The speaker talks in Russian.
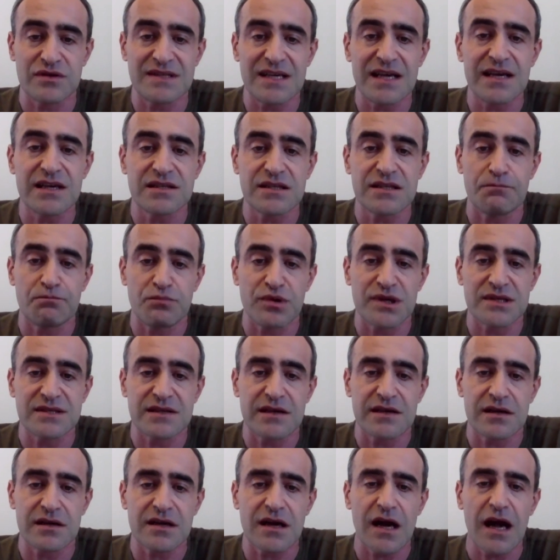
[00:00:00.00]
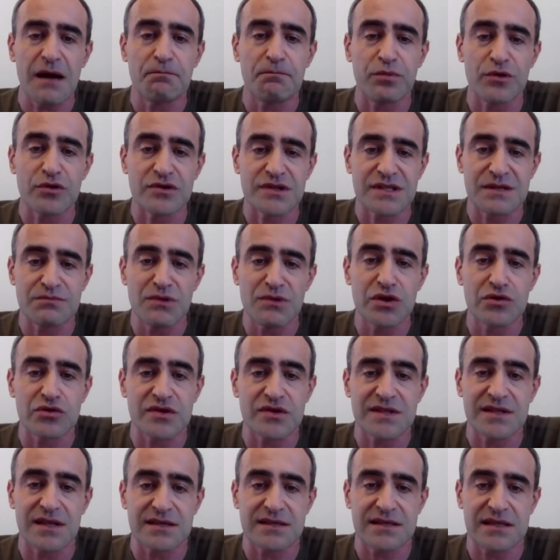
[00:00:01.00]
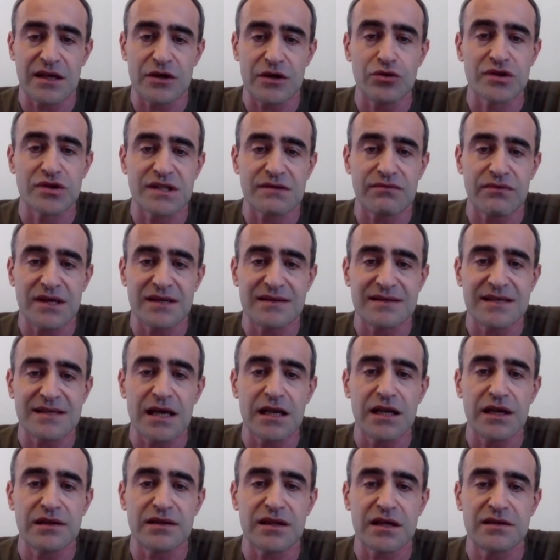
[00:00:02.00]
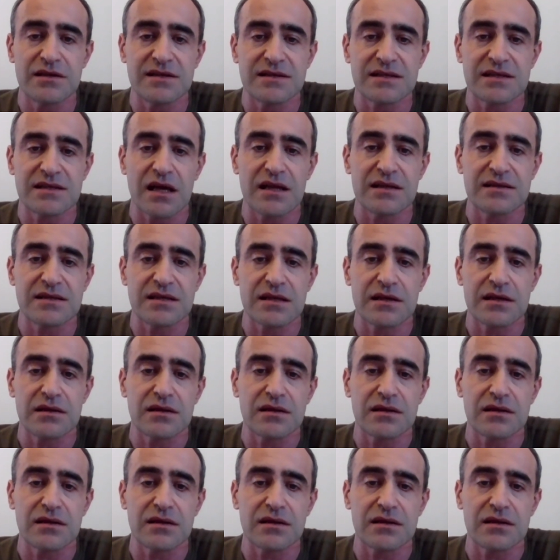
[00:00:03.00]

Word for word: все эти ПЗРК плюс-минус достают свои цели на дистанции,